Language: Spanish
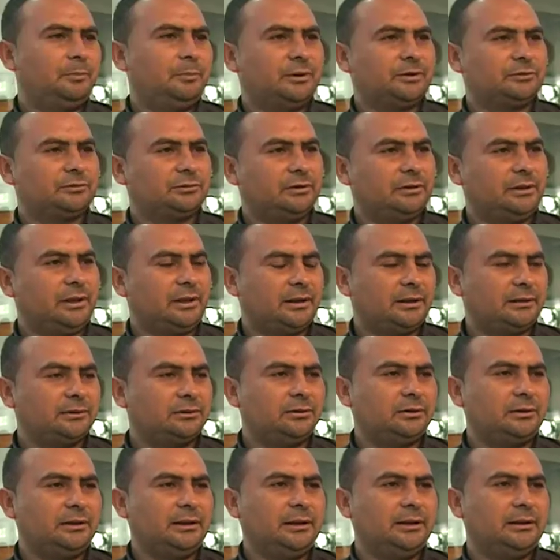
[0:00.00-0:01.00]
Personas
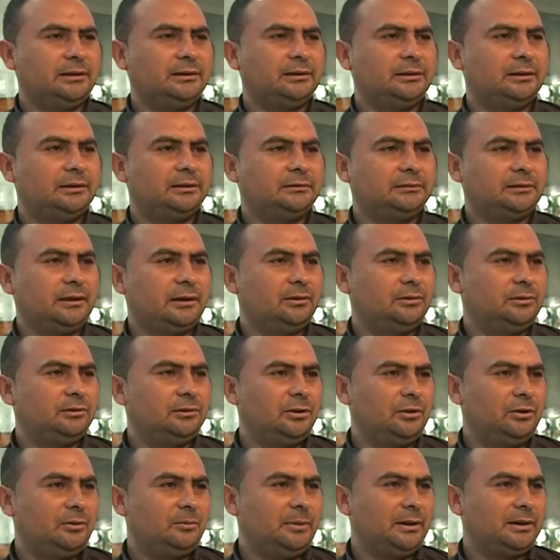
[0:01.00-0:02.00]
retornadas de
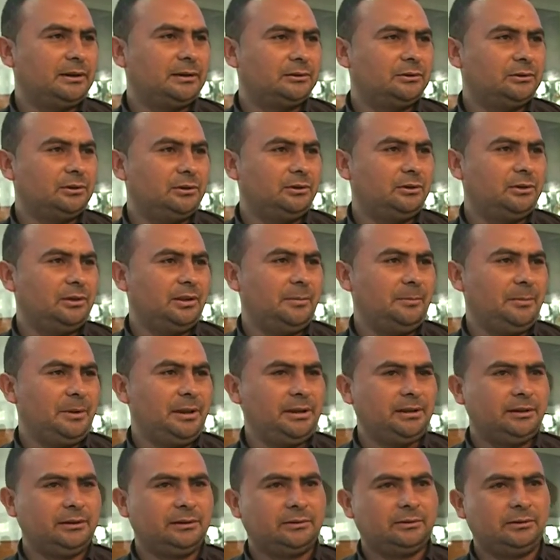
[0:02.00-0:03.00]
Estados Unidos más que todo y de
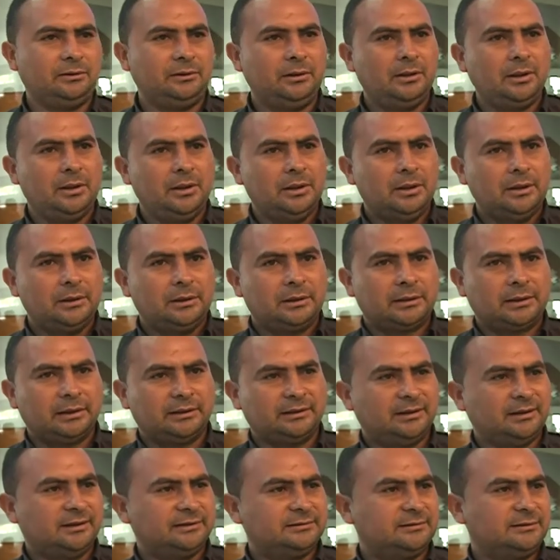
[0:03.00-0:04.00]
México
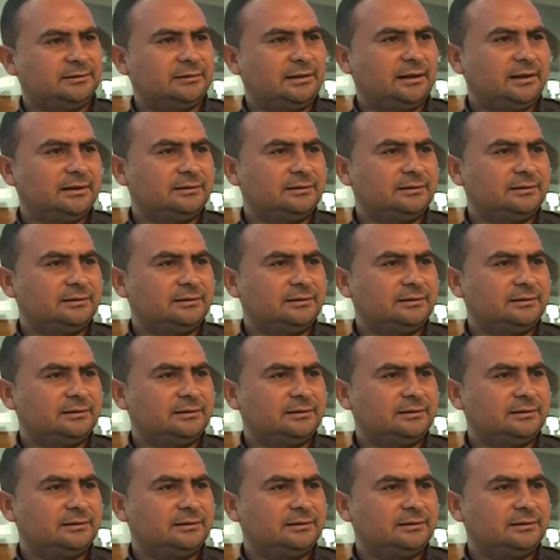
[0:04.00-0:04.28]
que necesitan